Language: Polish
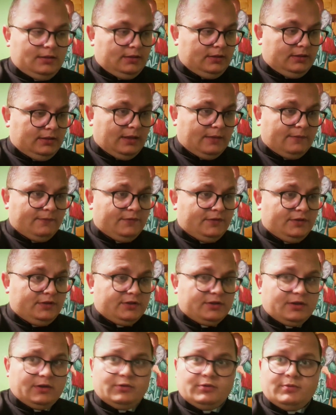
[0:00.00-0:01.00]
i tam
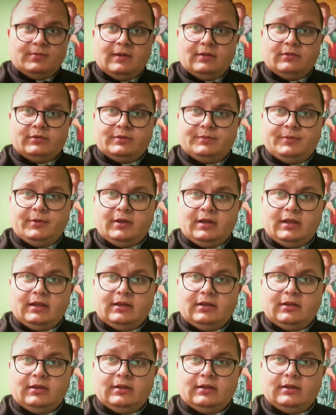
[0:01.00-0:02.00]
widzi, że już ma
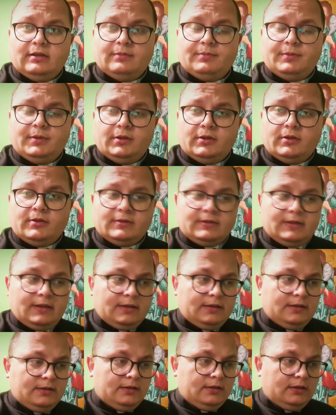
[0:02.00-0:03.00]
uzbiorane
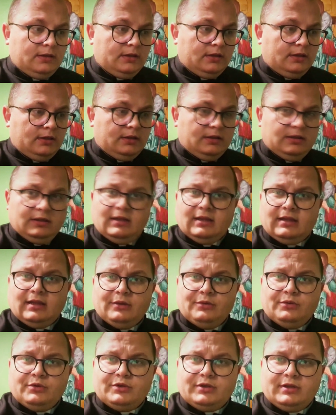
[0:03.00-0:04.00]
pieniądze. I tata
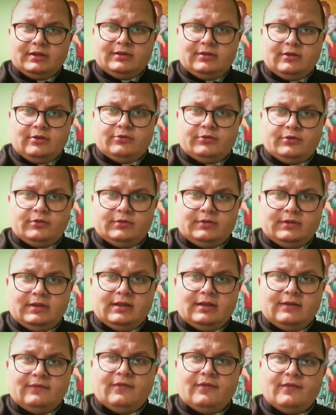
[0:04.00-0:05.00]
już się zdążył
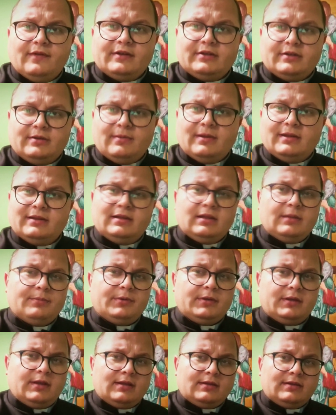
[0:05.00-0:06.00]
zdenerwować, że ma tyle
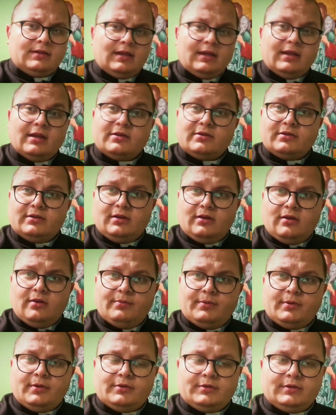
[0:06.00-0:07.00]
pieniędzy, a jeszcze go
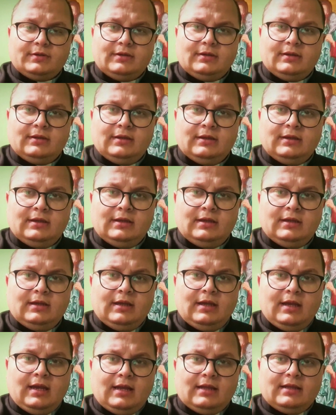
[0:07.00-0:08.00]
prosi.
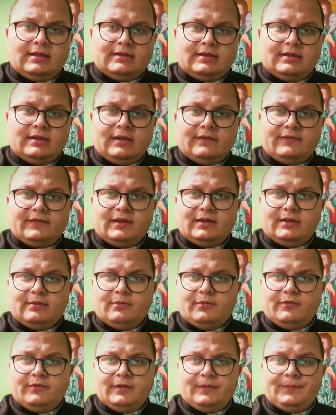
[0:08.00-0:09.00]
Ale synek wtedy
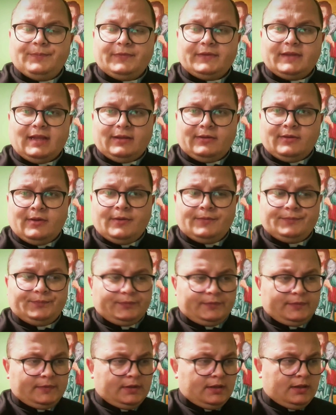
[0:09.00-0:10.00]
mówi: Tato,
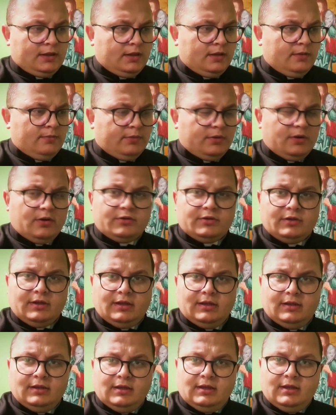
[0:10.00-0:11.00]

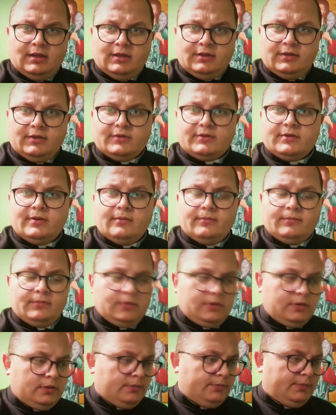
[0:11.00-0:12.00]
proszę, to są
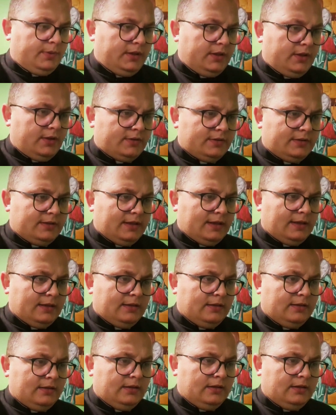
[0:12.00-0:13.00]
pieniądze,